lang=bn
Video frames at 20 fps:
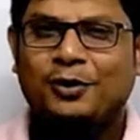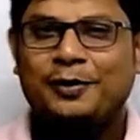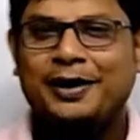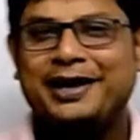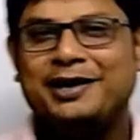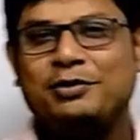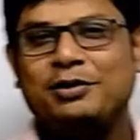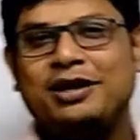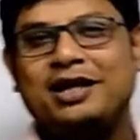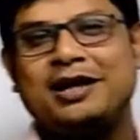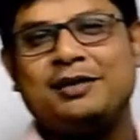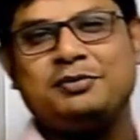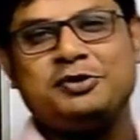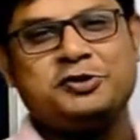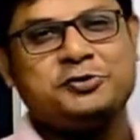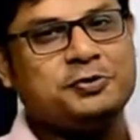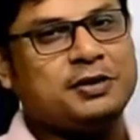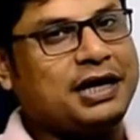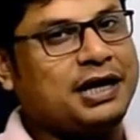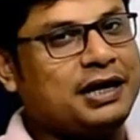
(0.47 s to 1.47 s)
হ্যালো অ্যান্ড
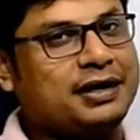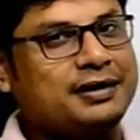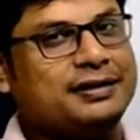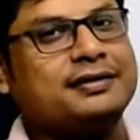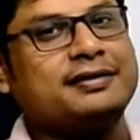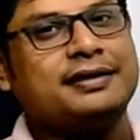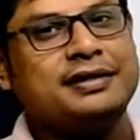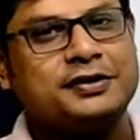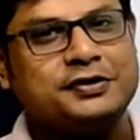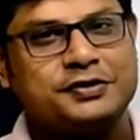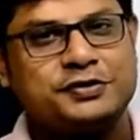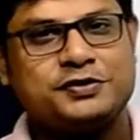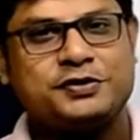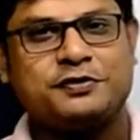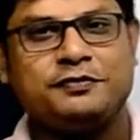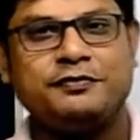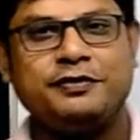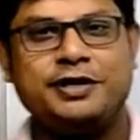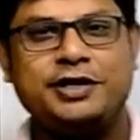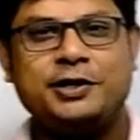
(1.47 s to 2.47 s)
ওয়েলকাম টু অ্যানাদার
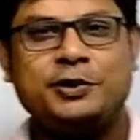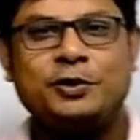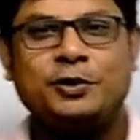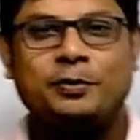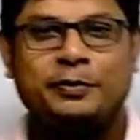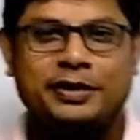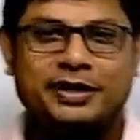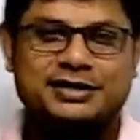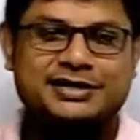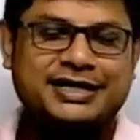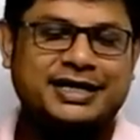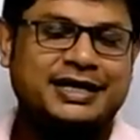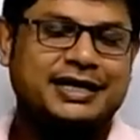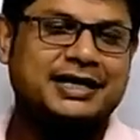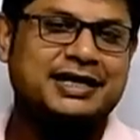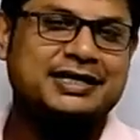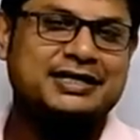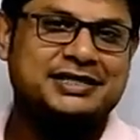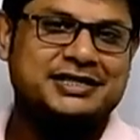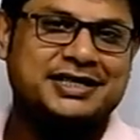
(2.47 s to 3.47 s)
ইন্টারেস্টিং ভিডিও অফ মাই
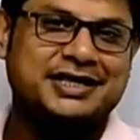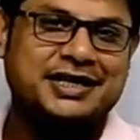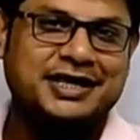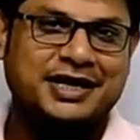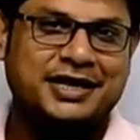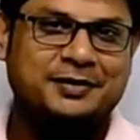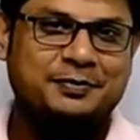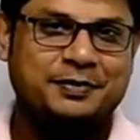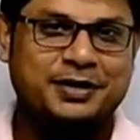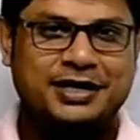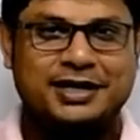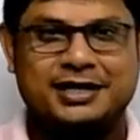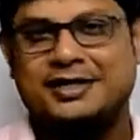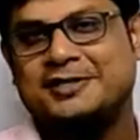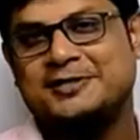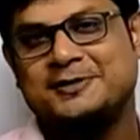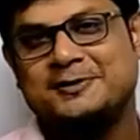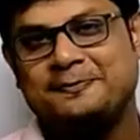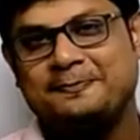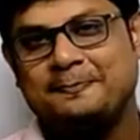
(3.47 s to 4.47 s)
চ্যানেল জে এম
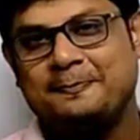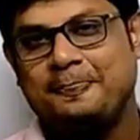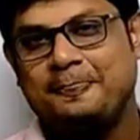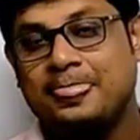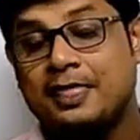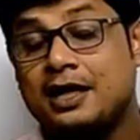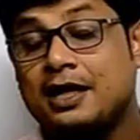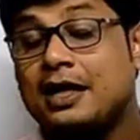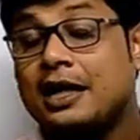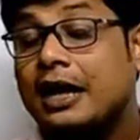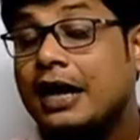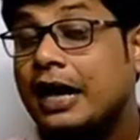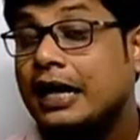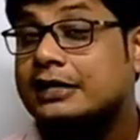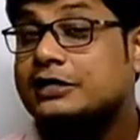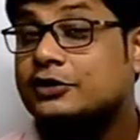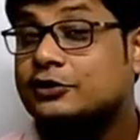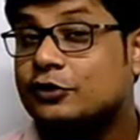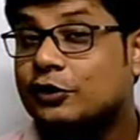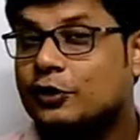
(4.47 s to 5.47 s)
ইংলিশ
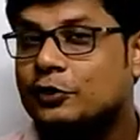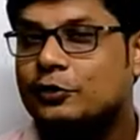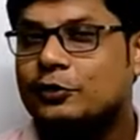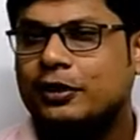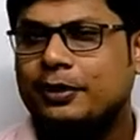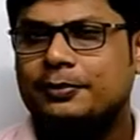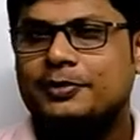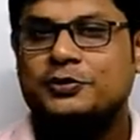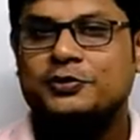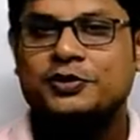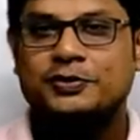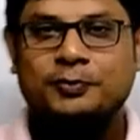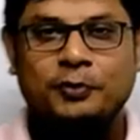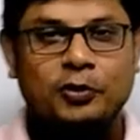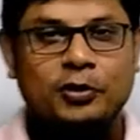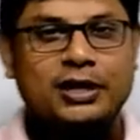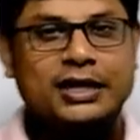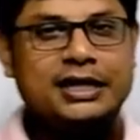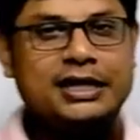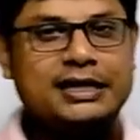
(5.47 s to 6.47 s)
আচ্ছা ধরো আমি
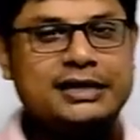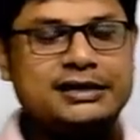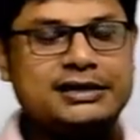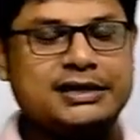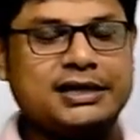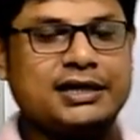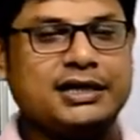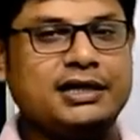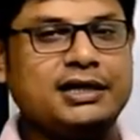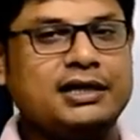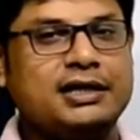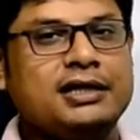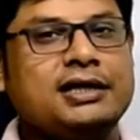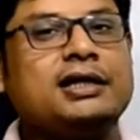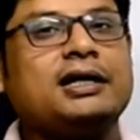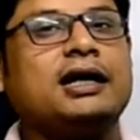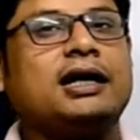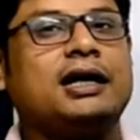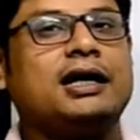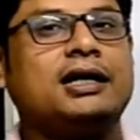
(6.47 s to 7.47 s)
যদি বলি যে
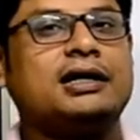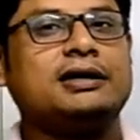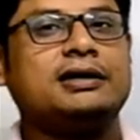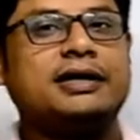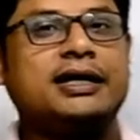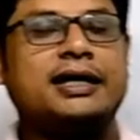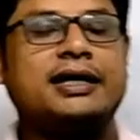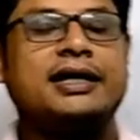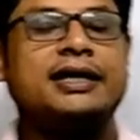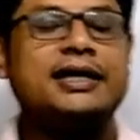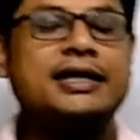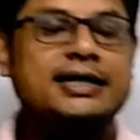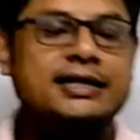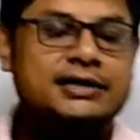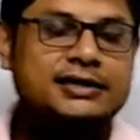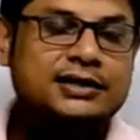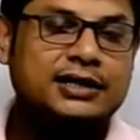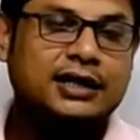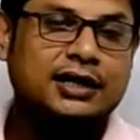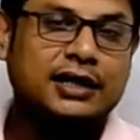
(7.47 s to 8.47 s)
দেয়ার
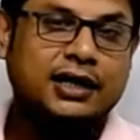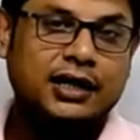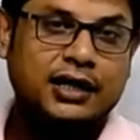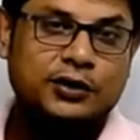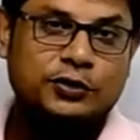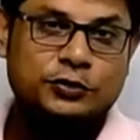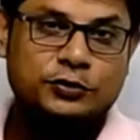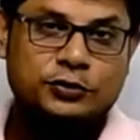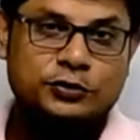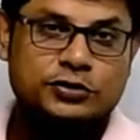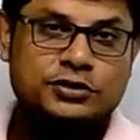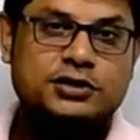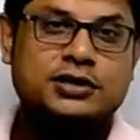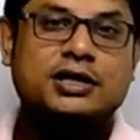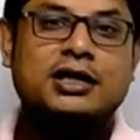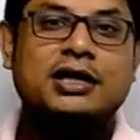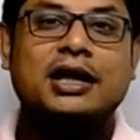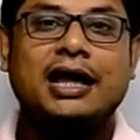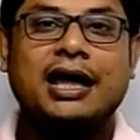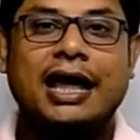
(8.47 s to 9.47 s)
ইজ আ
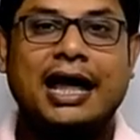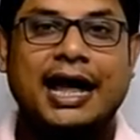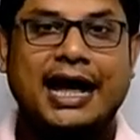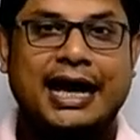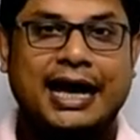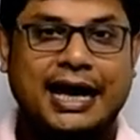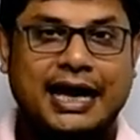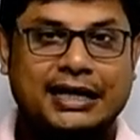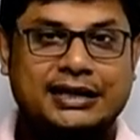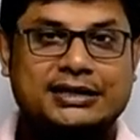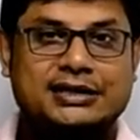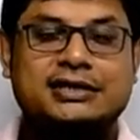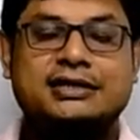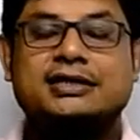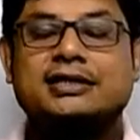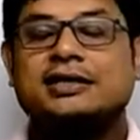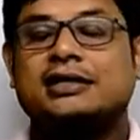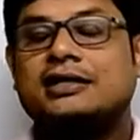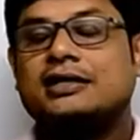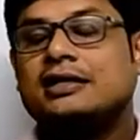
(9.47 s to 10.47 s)
হাউস
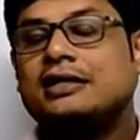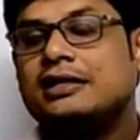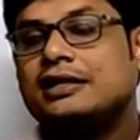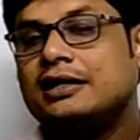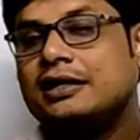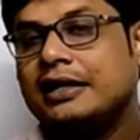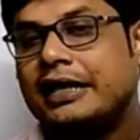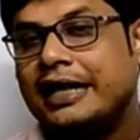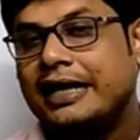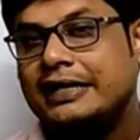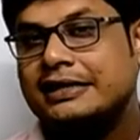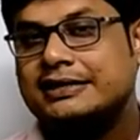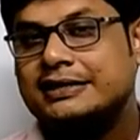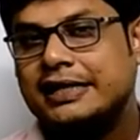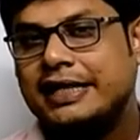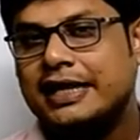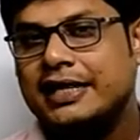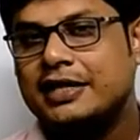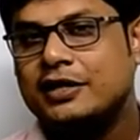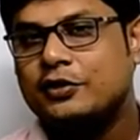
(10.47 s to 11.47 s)
অ্যাট
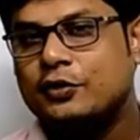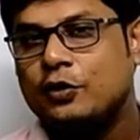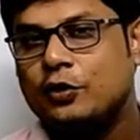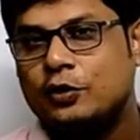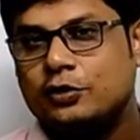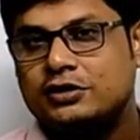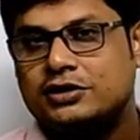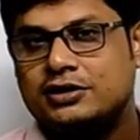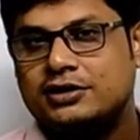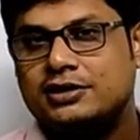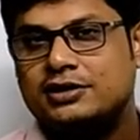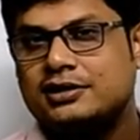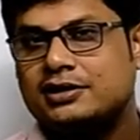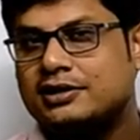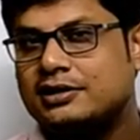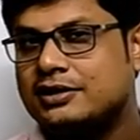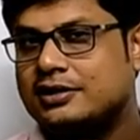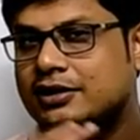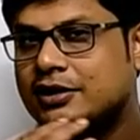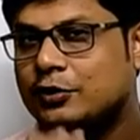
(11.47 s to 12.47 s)
এস এন রোড
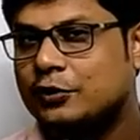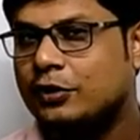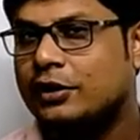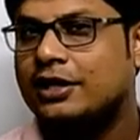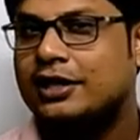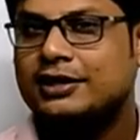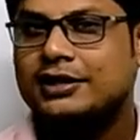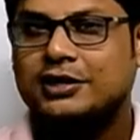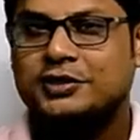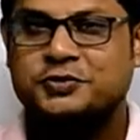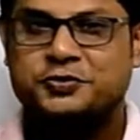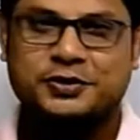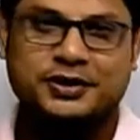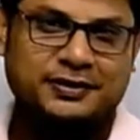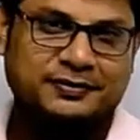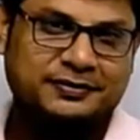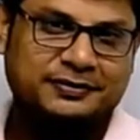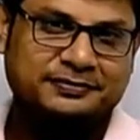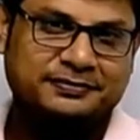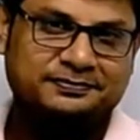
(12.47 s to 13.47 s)
কলকাতা
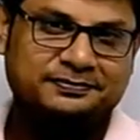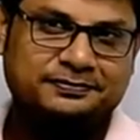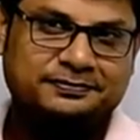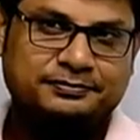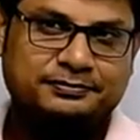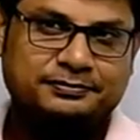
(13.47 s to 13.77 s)
টুয়েলভ